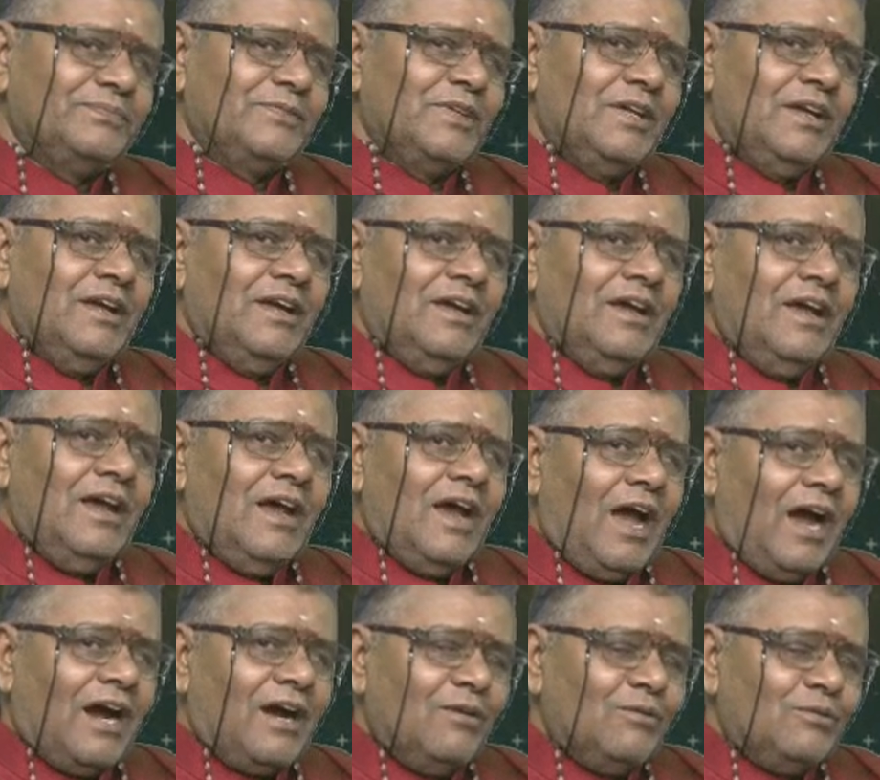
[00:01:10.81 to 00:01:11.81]
సరే అండి
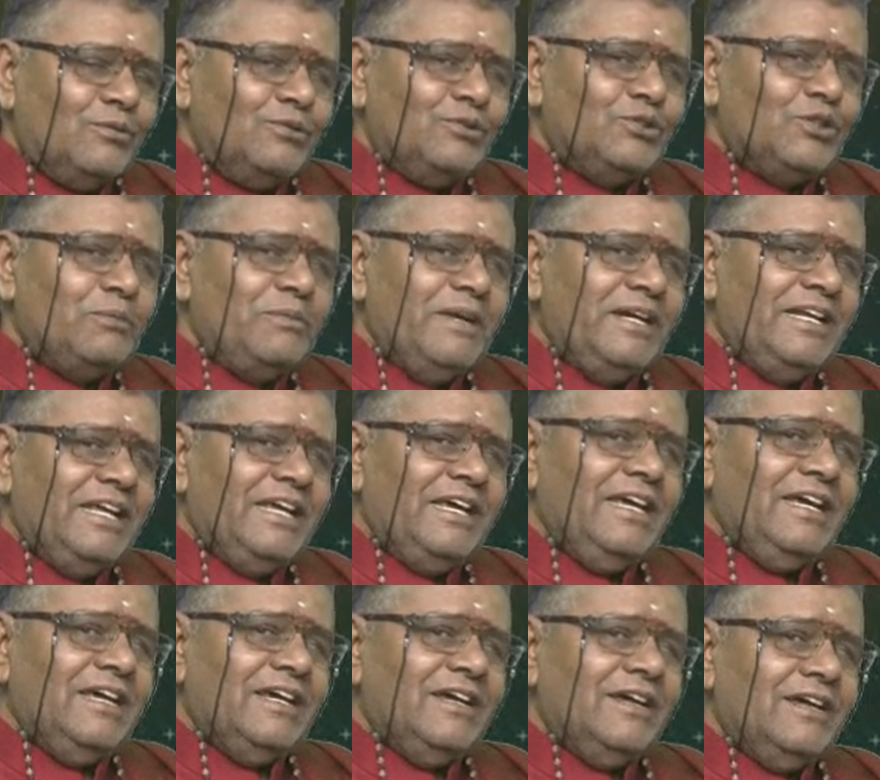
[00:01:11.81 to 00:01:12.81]
అక్కడ కూర్చోబెట్టి
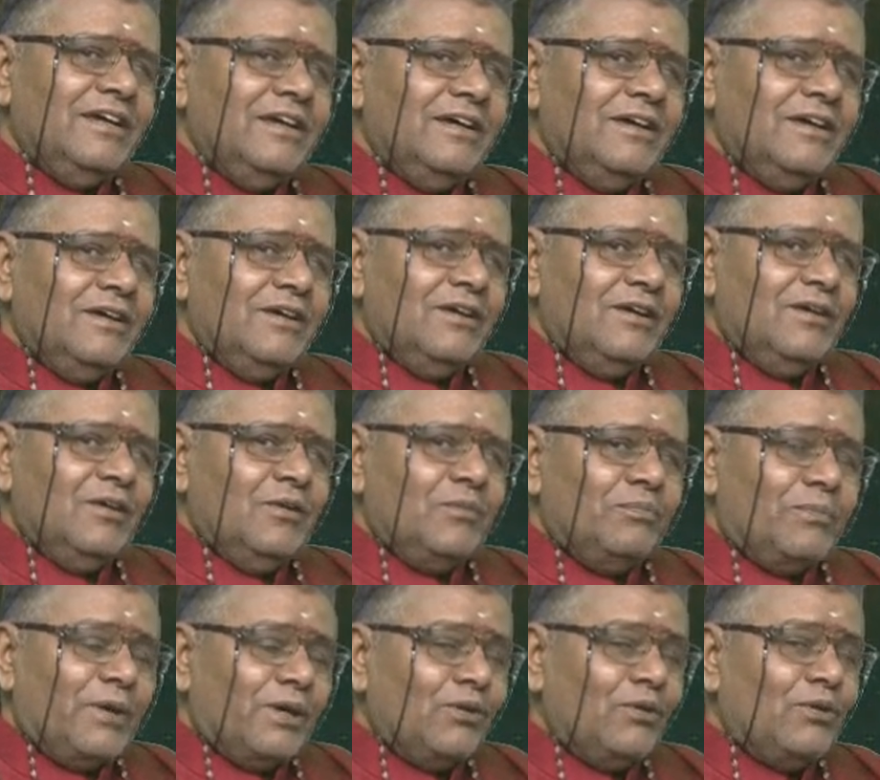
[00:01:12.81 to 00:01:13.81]

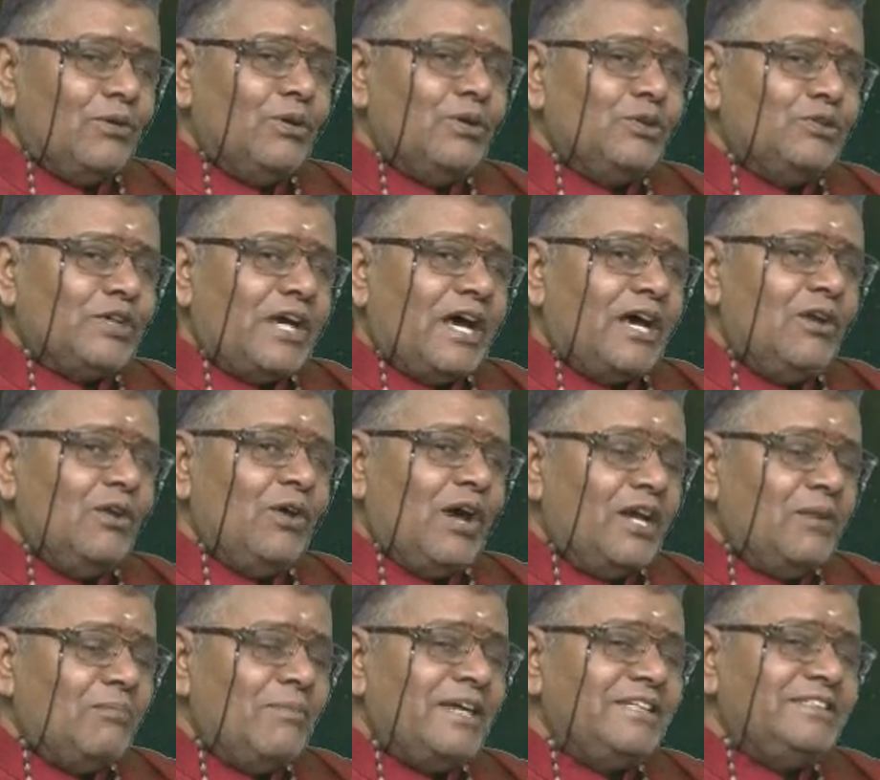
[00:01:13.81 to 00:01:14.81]
పదకొండు సార్లు
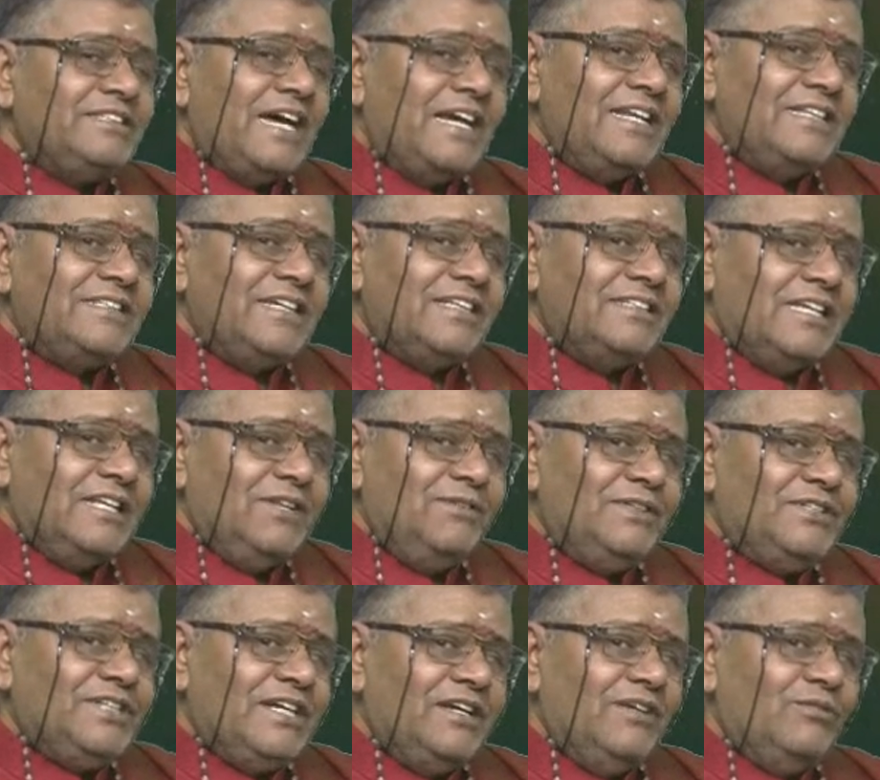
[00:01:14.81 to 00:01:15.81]
హనుమాన్ చాలీసా
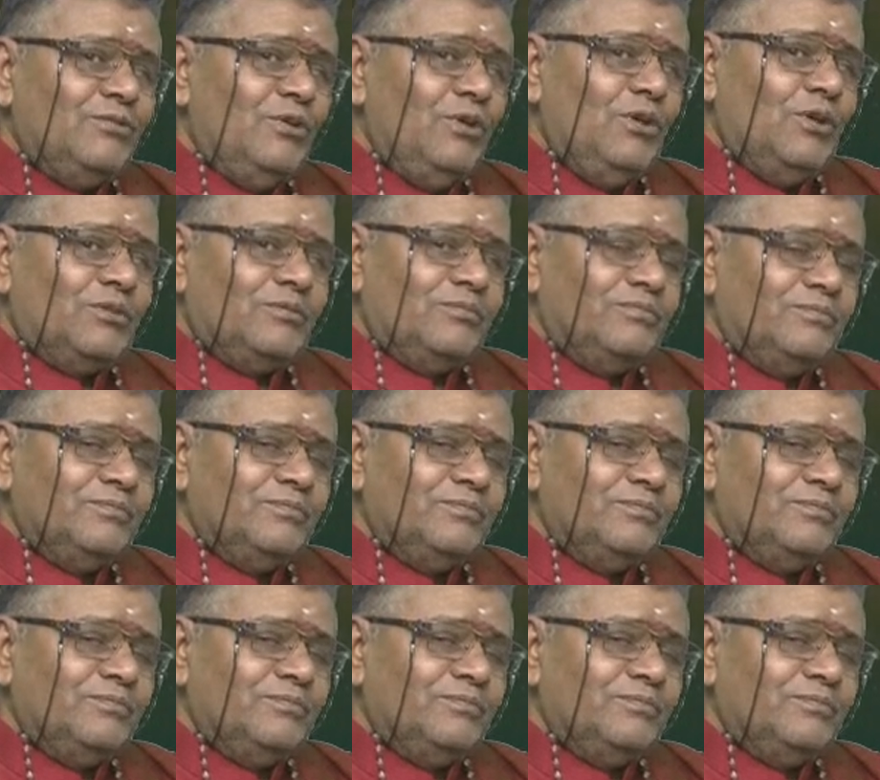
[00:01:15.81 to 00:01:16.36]
చదివించండి గుళ్ళో